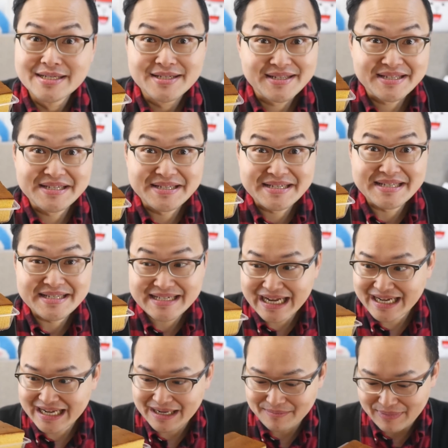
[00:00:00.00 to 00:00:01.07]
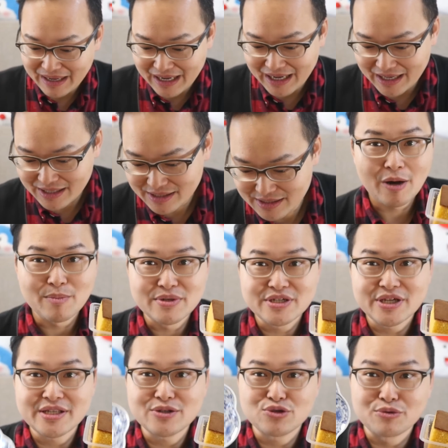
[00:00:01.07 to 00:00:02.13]
试试看看吧。我们
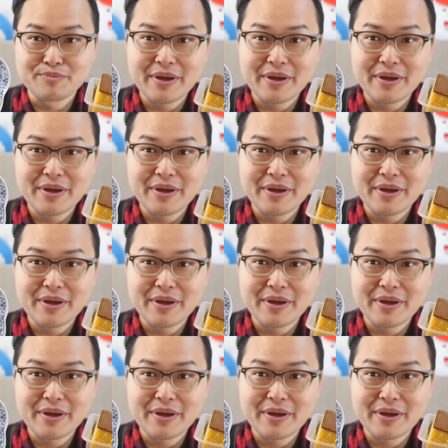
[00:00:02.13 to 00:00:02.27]
先准